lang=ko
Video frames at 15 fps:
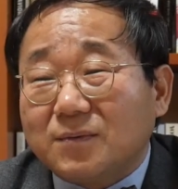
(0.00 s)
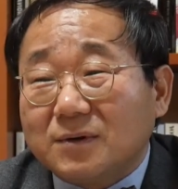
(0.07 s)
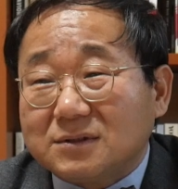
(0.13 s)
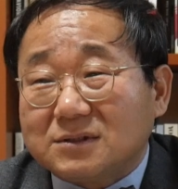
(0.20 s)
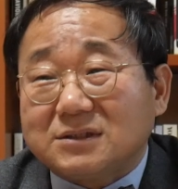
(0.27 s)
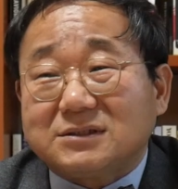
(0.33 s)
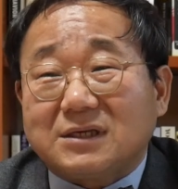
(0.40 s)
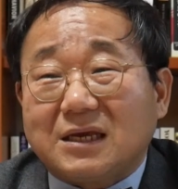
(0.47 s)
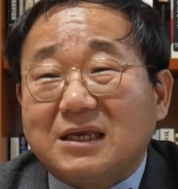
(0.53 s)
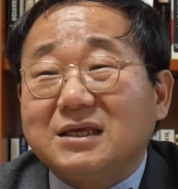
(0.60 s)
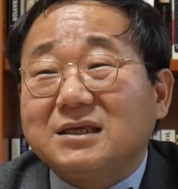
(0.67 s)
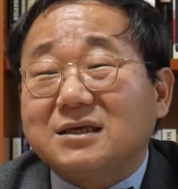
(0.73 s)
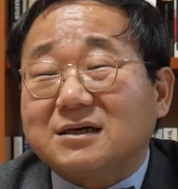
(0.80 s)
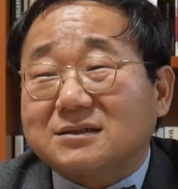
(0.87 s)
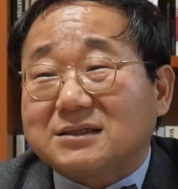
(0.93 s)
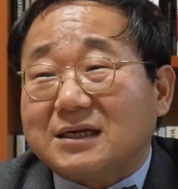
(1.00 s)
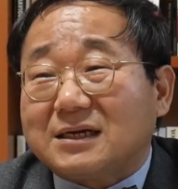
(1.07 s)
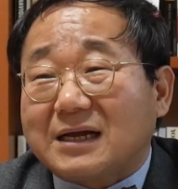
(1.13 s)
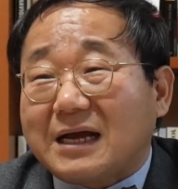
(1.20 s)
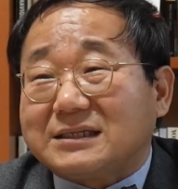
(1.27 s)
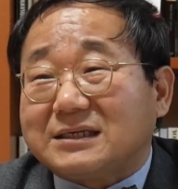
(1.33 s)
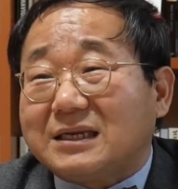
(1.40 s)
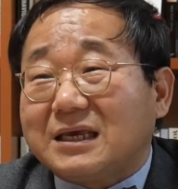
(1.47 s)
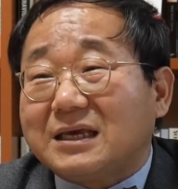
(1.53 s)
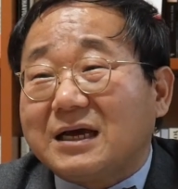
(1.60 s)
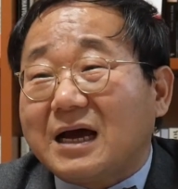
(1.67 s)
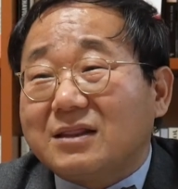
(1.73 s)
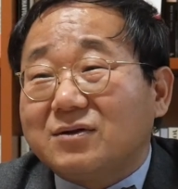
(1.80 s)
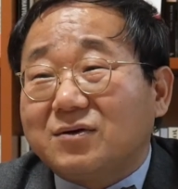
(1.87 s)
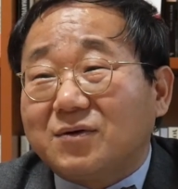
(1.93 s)
진짜 인격체를 가진
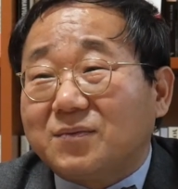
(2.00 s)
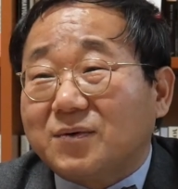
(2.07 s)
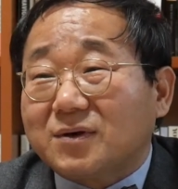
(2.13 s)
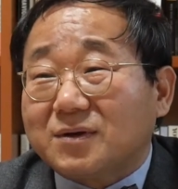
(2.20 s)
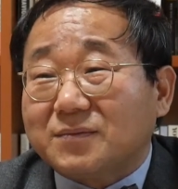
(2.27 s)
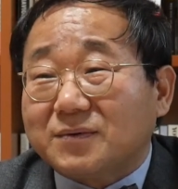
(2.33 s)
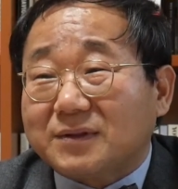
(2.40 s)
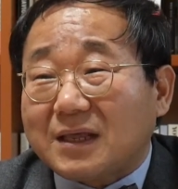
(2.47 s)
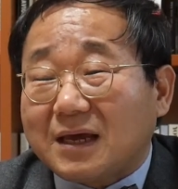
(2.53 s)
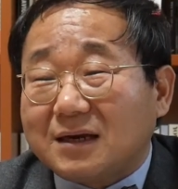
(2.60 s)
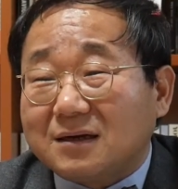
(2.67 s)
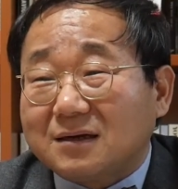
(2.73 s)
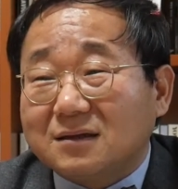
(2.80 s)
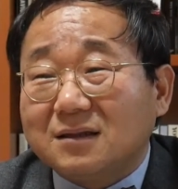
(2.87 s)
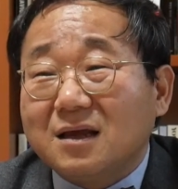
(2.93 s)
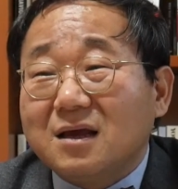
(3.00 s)
인간으로 보기보다는